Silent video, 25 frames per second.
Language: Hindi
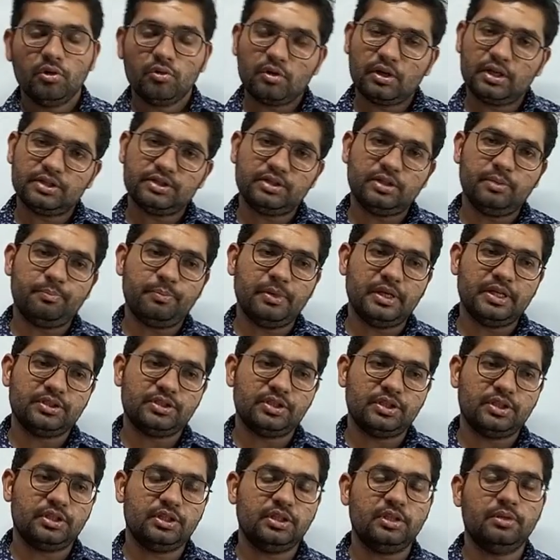और आज से
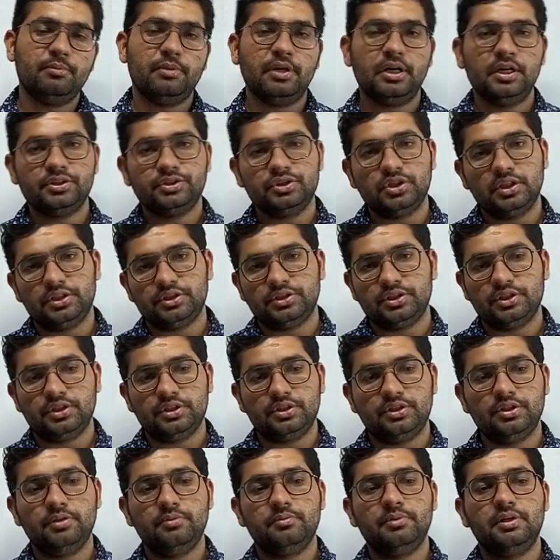पैंसठ दिन बाद
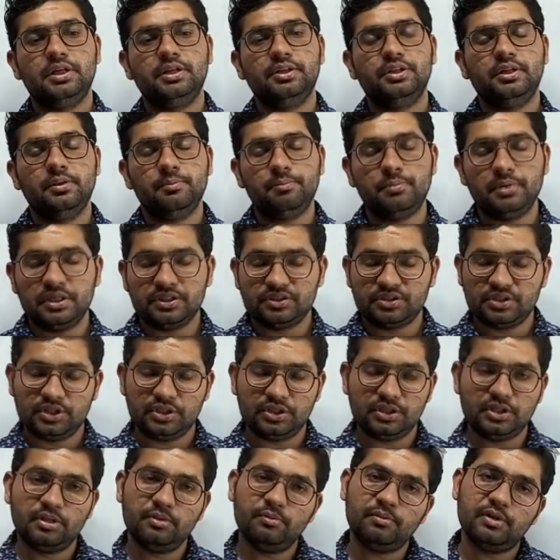छियासठ दिन बाद या
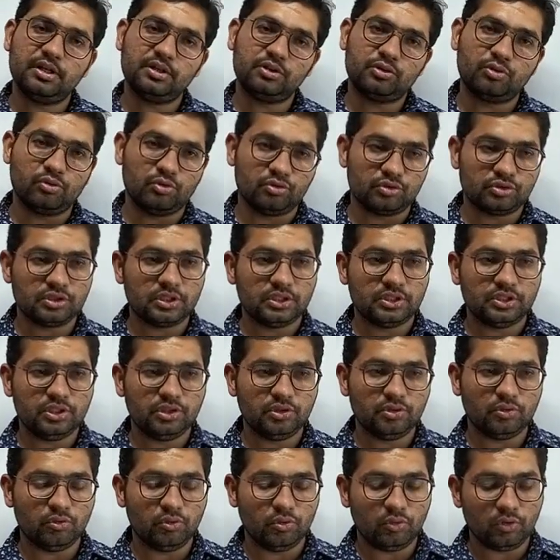बासठ दिन बाद कौन सा
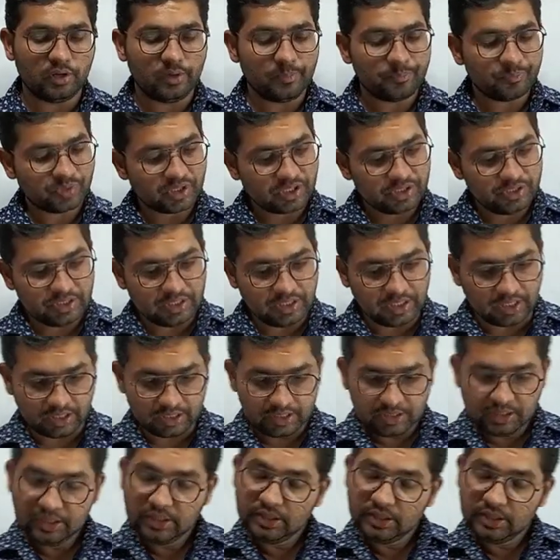दिन होगा या